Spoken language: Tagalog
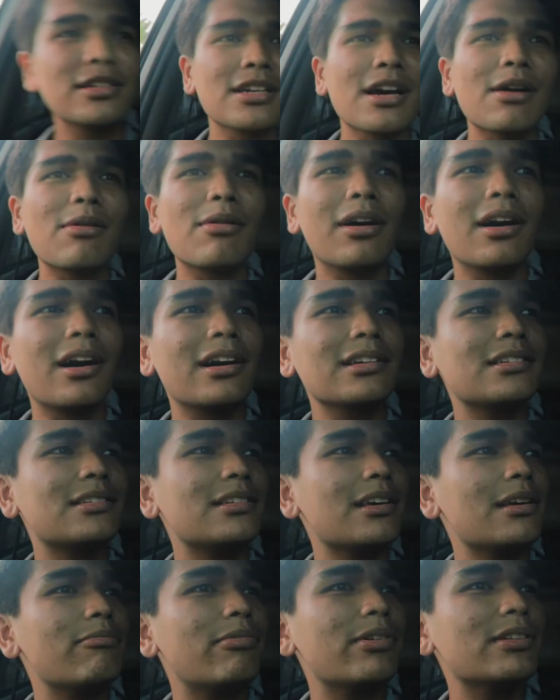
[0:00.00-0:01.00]
nagsawa ka kasi
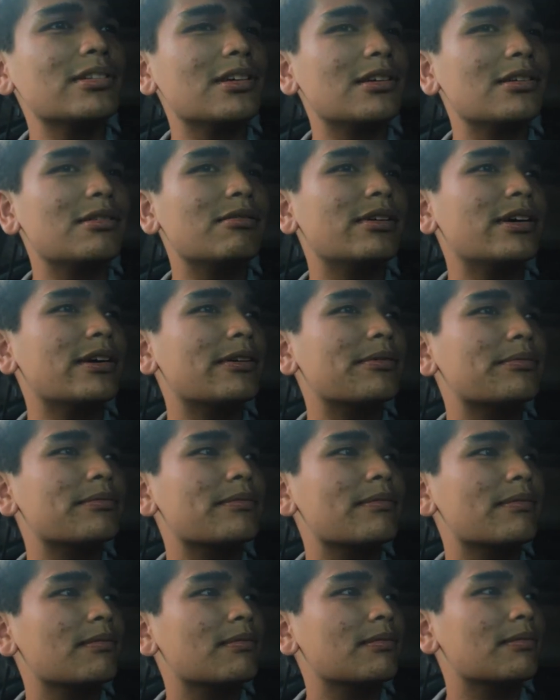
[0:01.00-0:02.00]
sa events, ano eh.
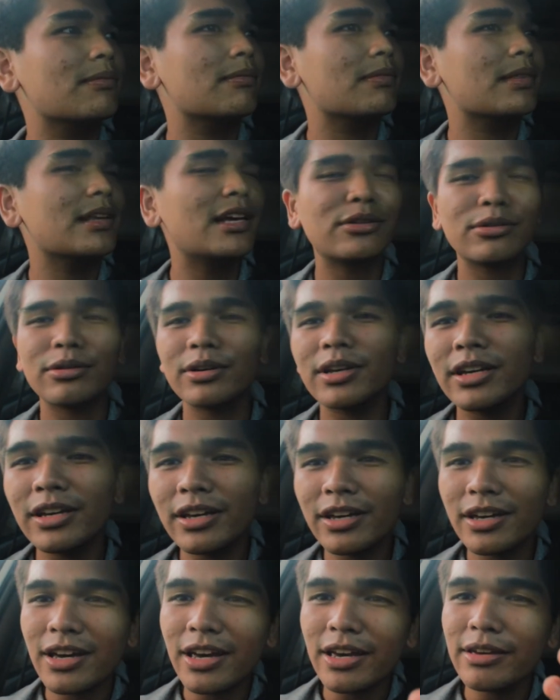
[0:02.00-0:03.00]
Ito na yung
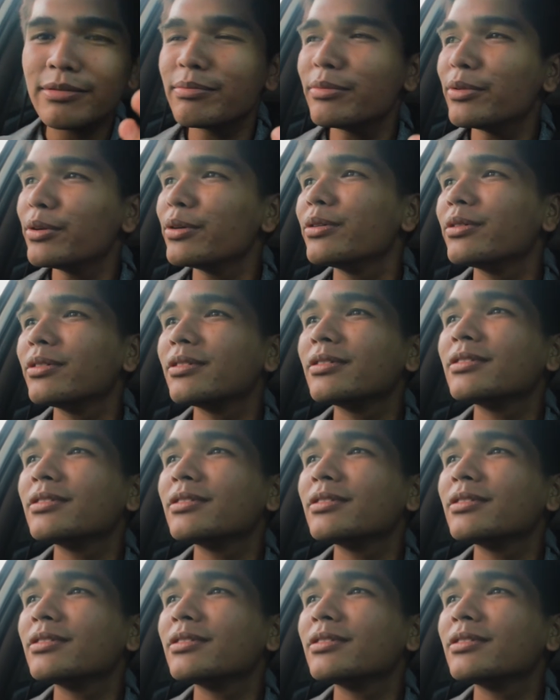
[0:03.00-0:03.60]
i-aim mo.